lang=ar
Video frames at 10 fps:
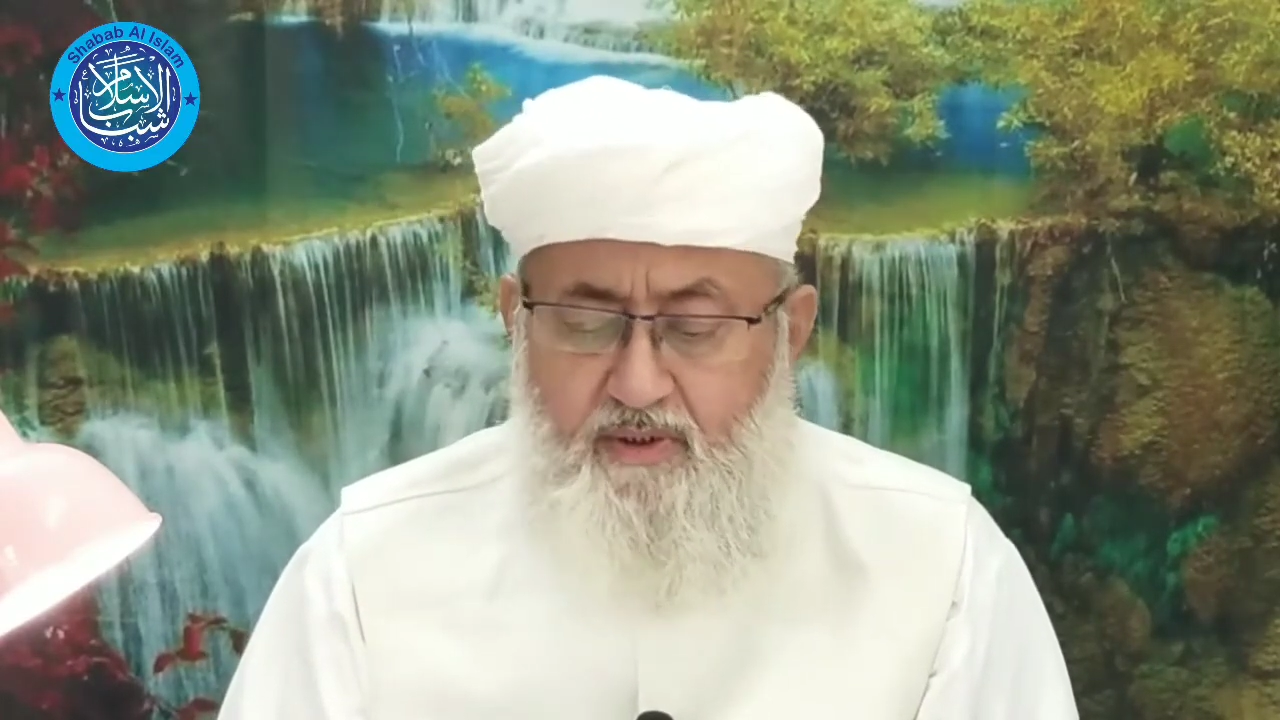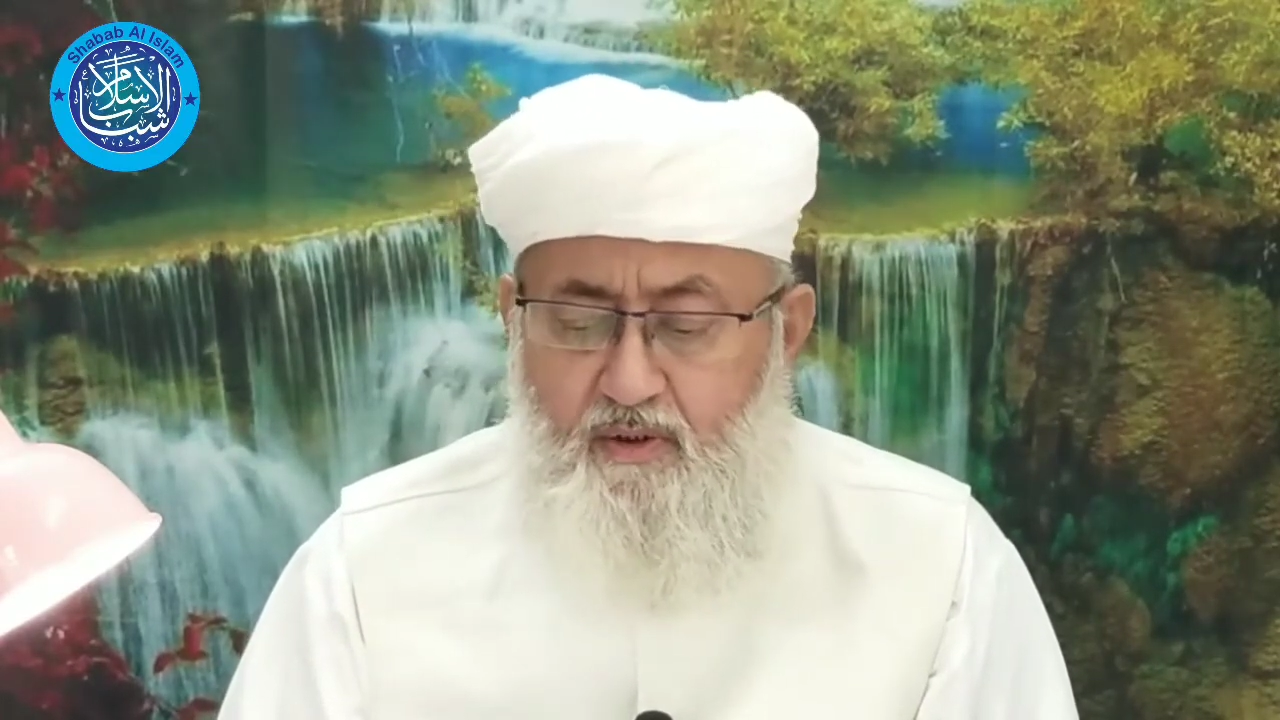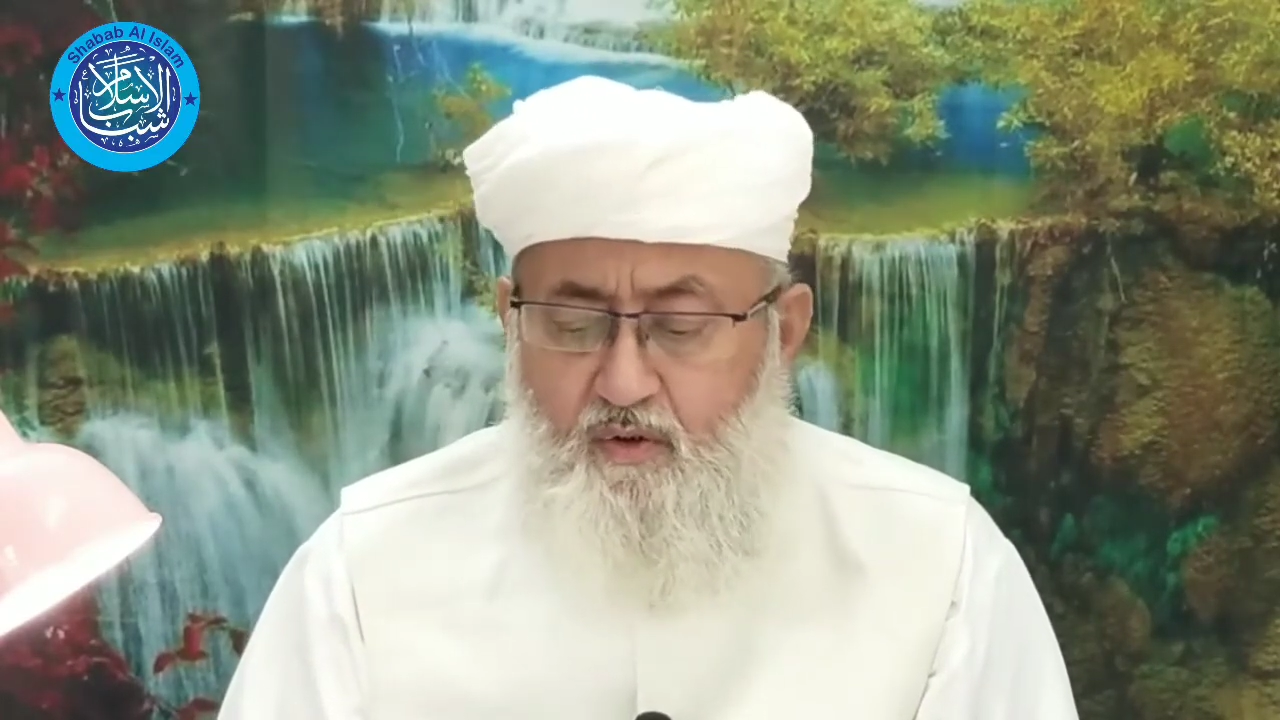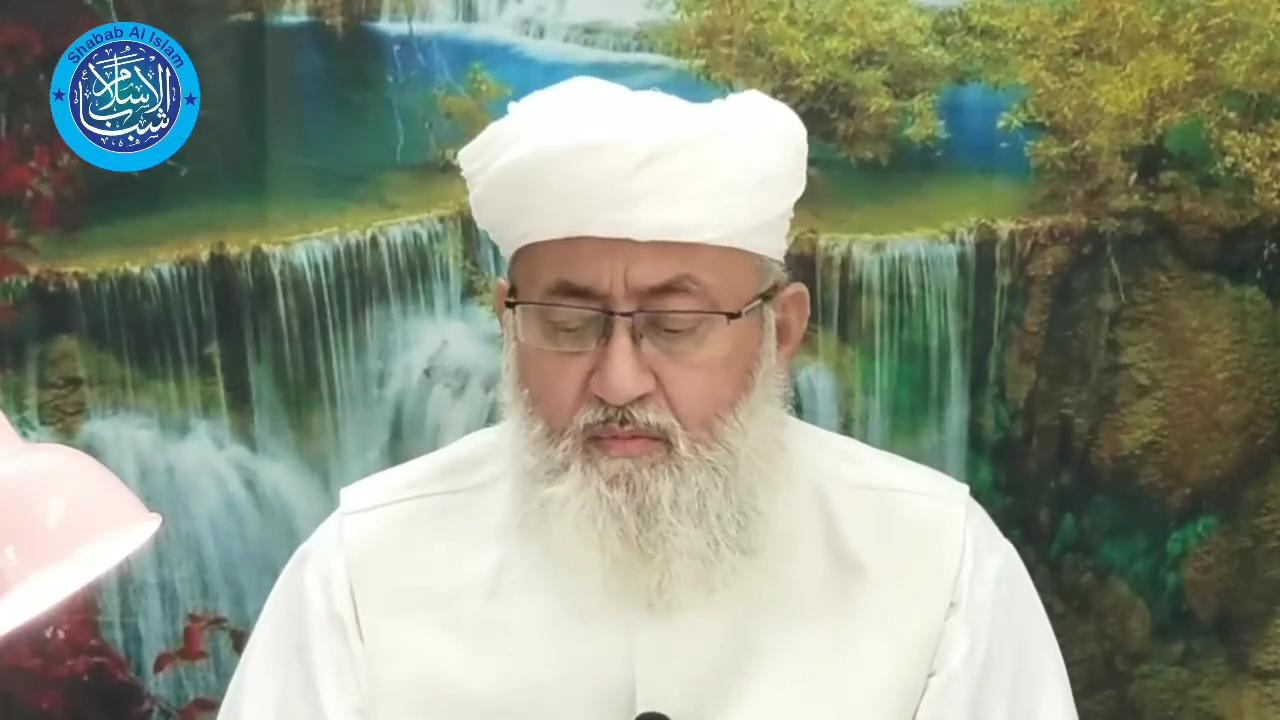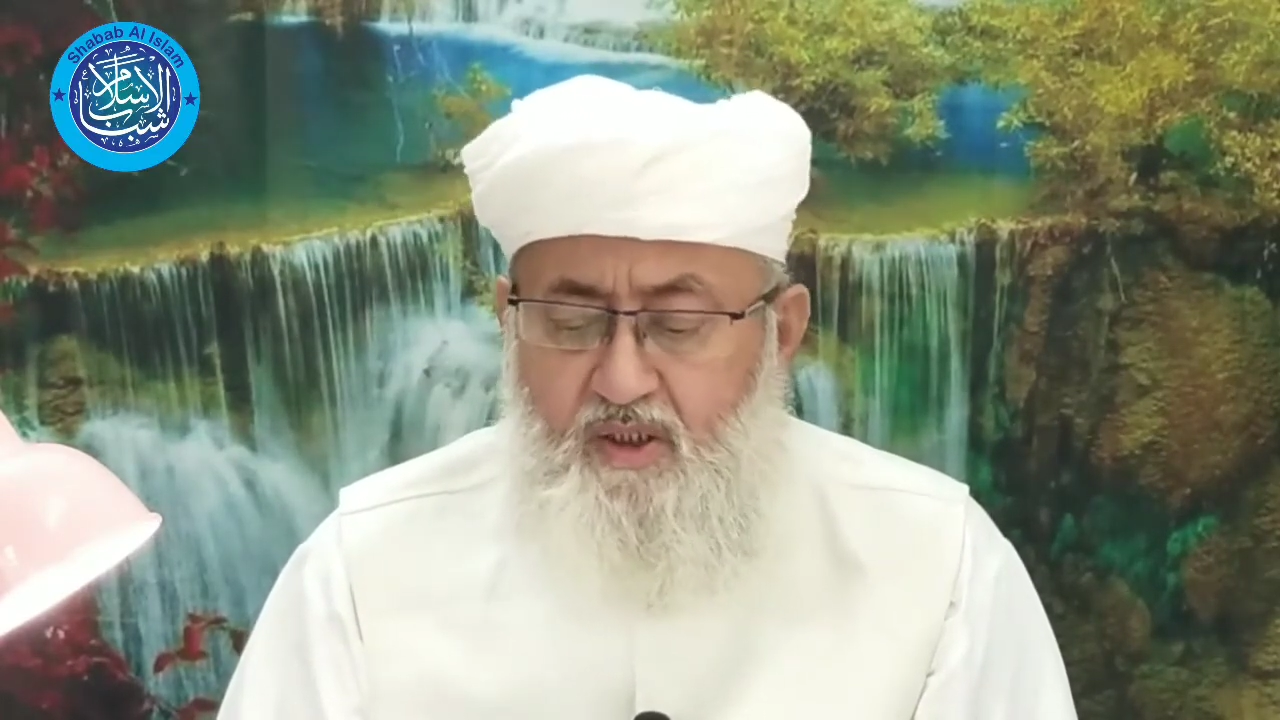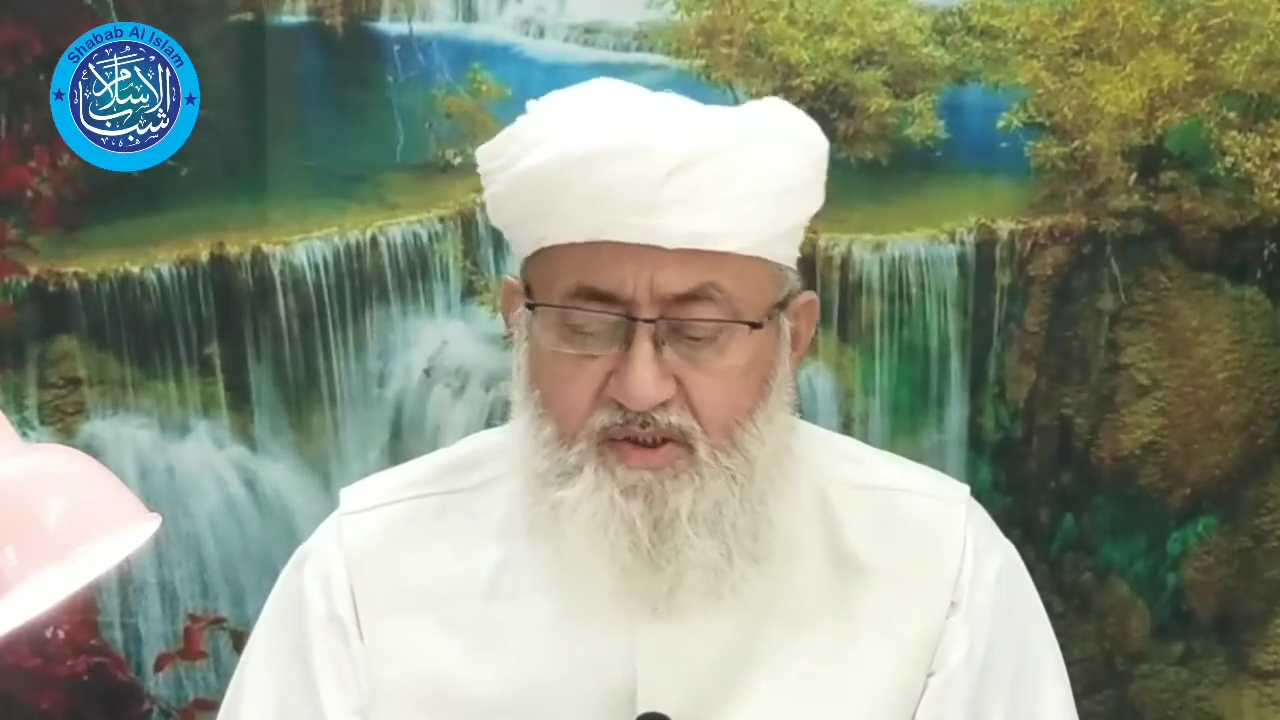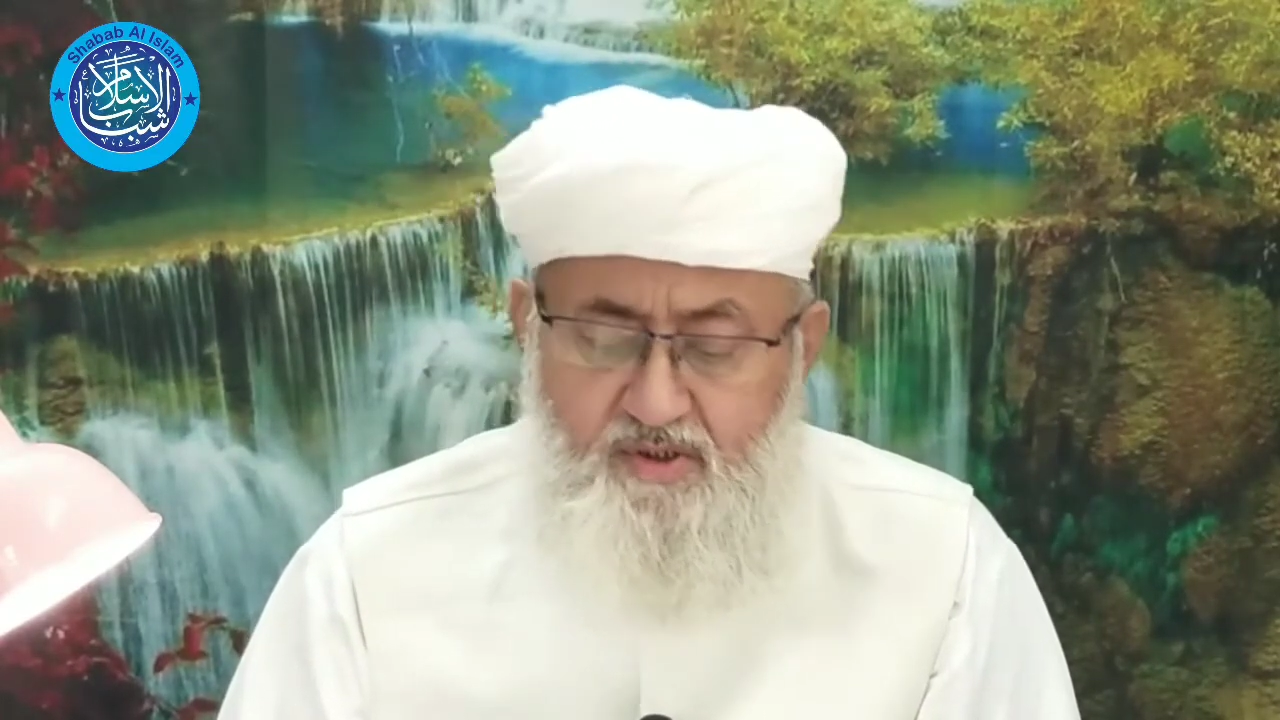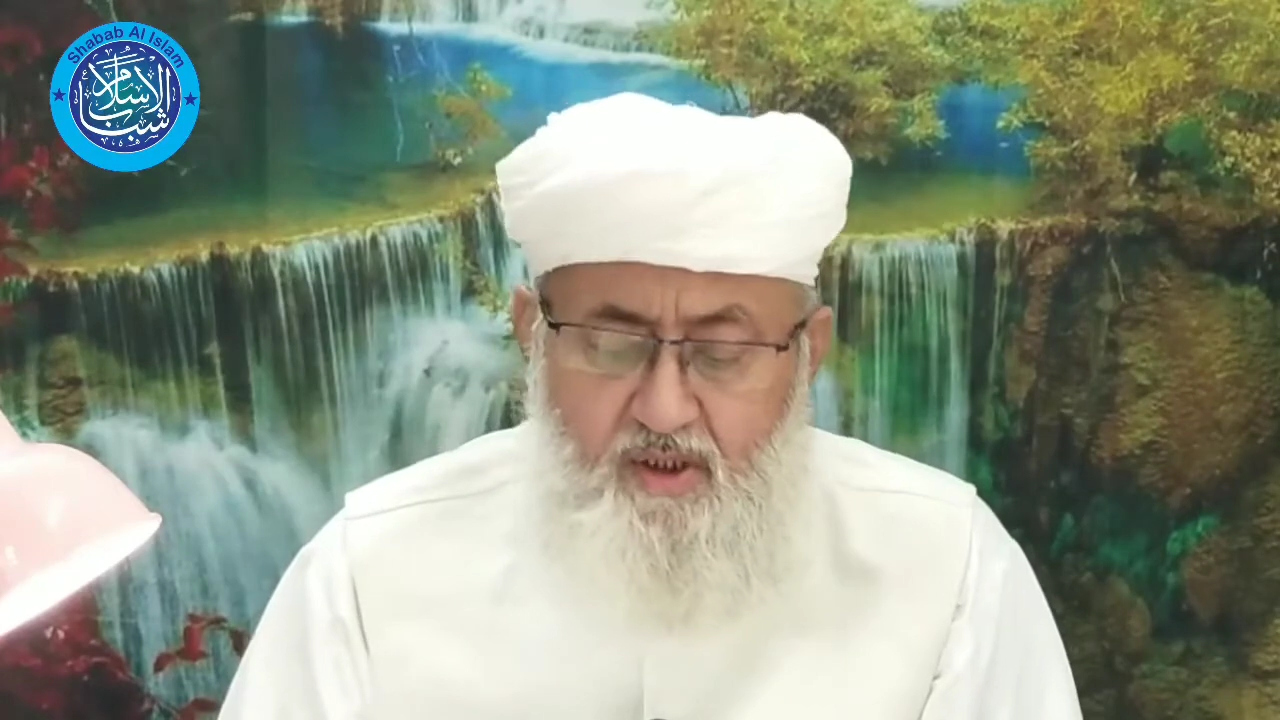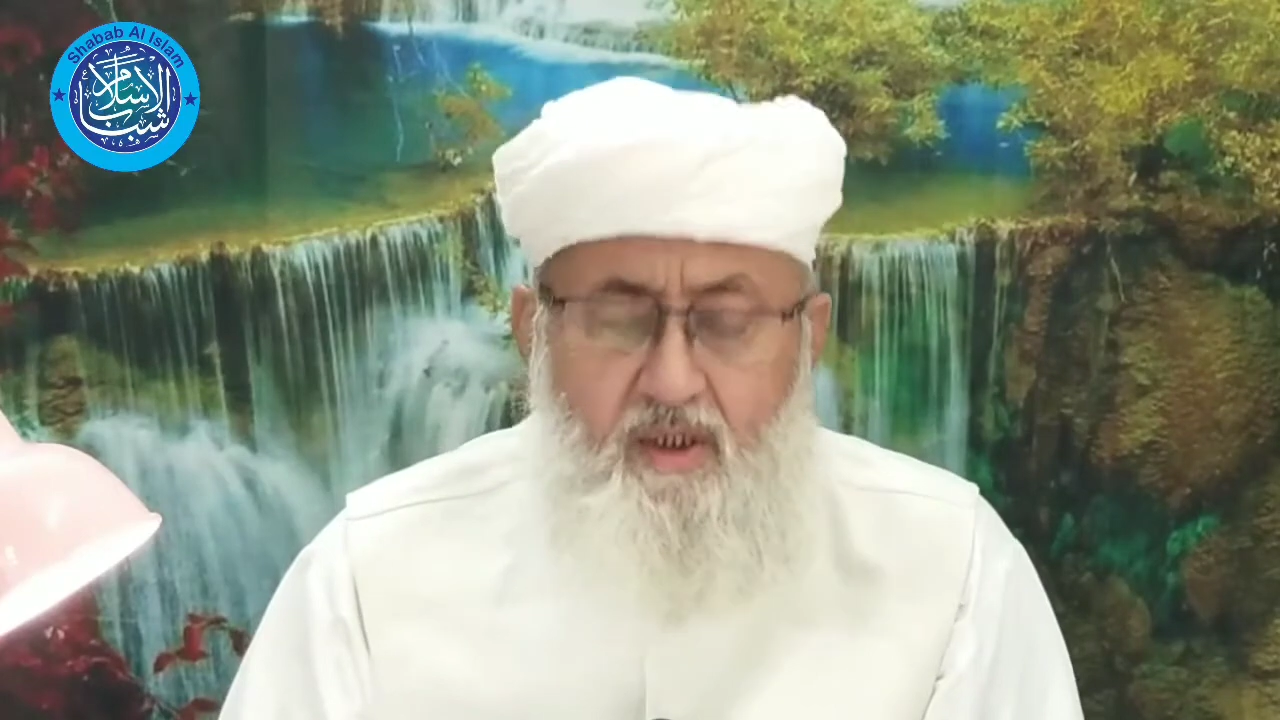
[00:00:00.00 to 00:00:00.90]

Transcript: وبينهم